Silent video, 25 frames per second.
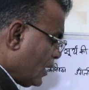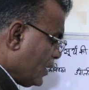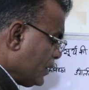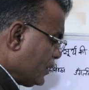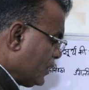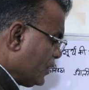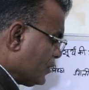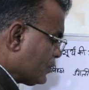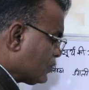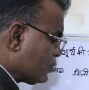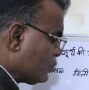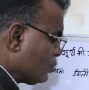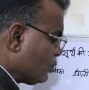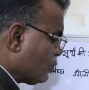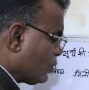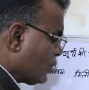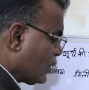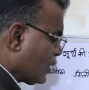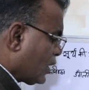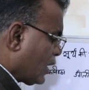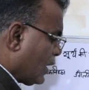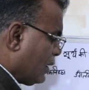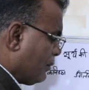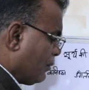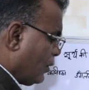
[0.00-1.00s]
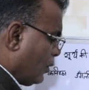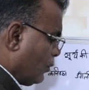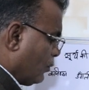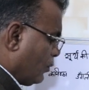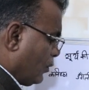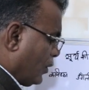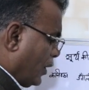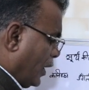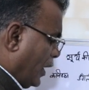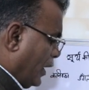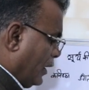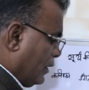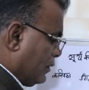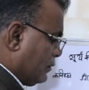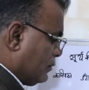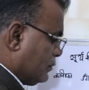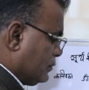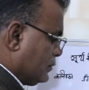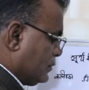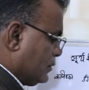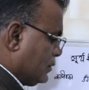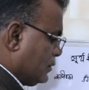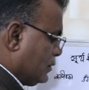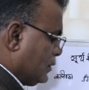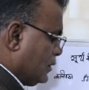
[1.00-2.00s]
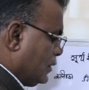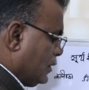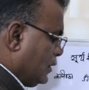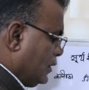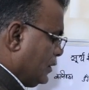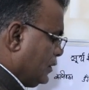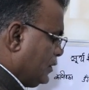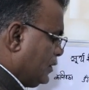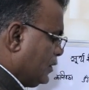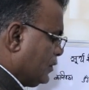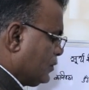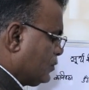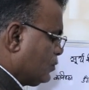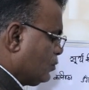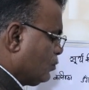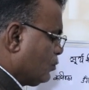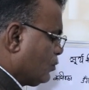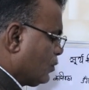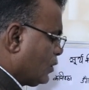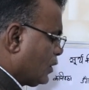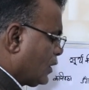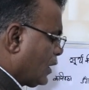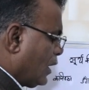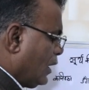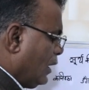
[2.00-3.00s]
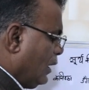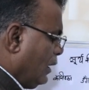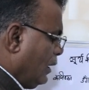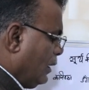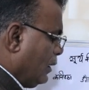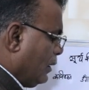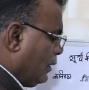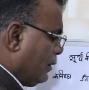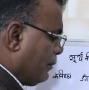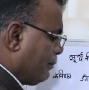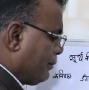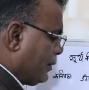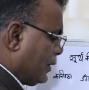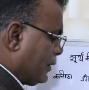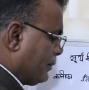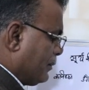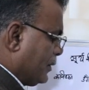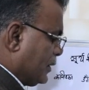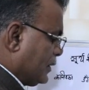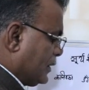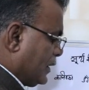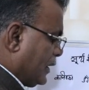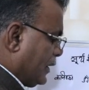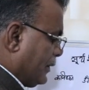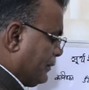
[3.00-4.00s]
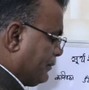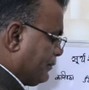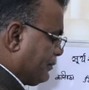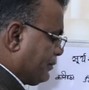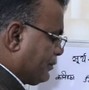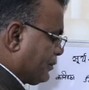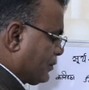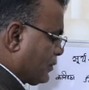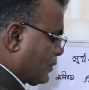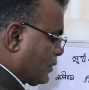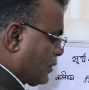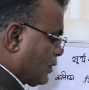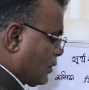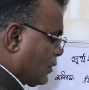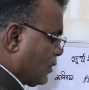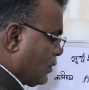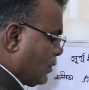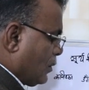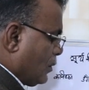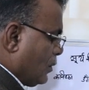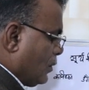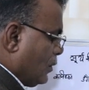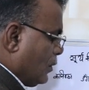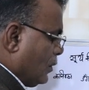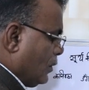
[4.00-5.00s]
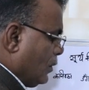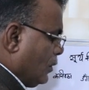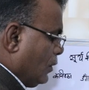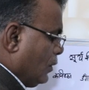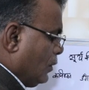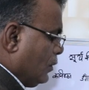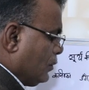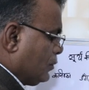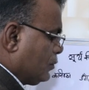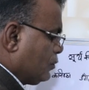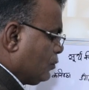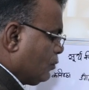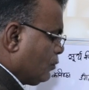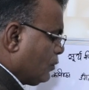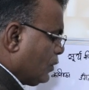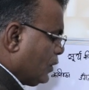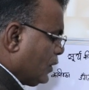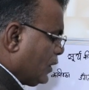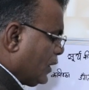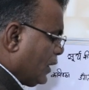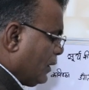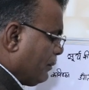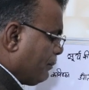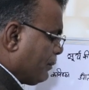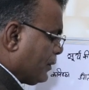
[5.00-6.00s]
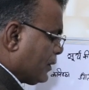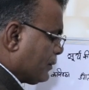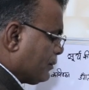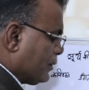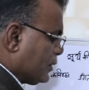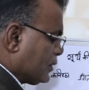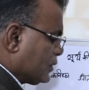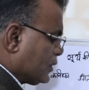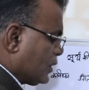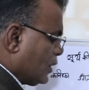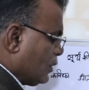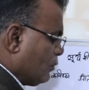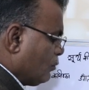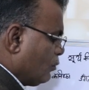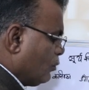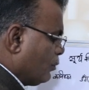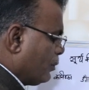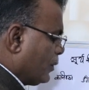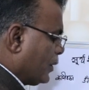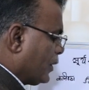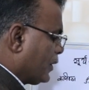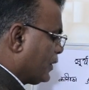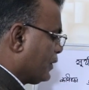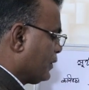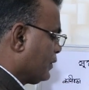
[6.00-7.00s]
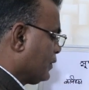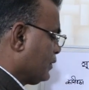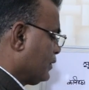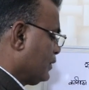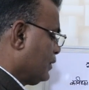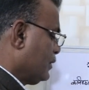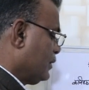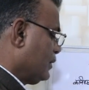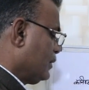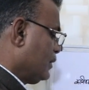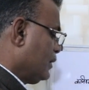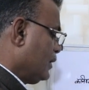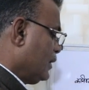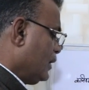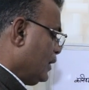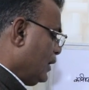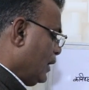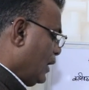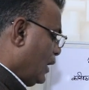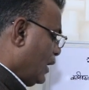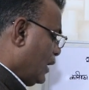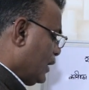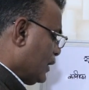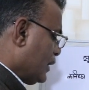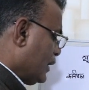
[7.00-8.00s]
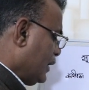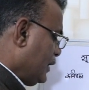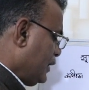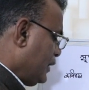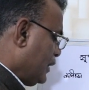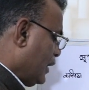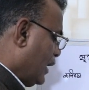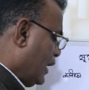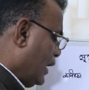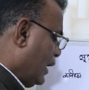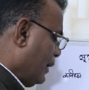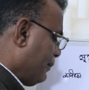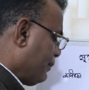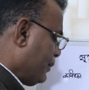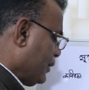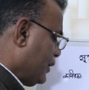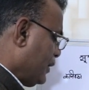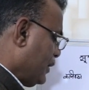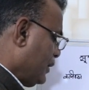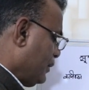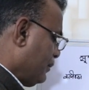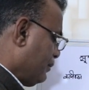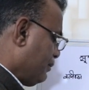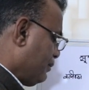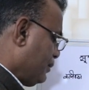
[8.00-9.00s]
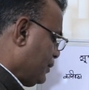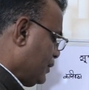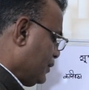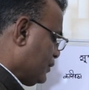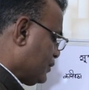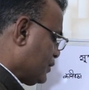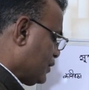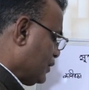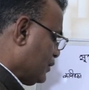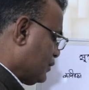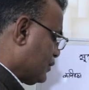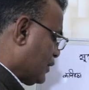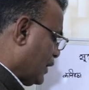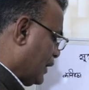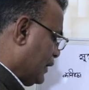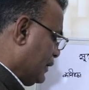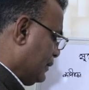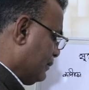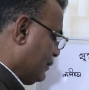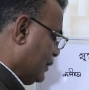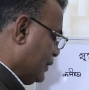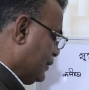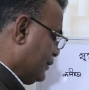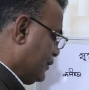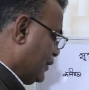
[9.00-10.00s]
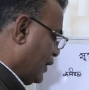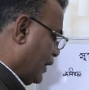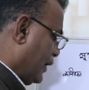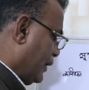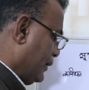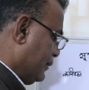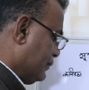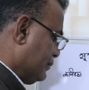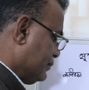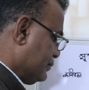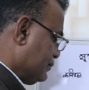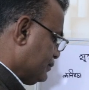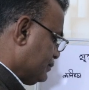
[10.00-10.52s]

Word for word: ये शुक्र का माउंट है ये शुक्र का पर्वत है शुक्र के पर्वत के ऊपर अगर यहां पे फिश की साइन बन जाए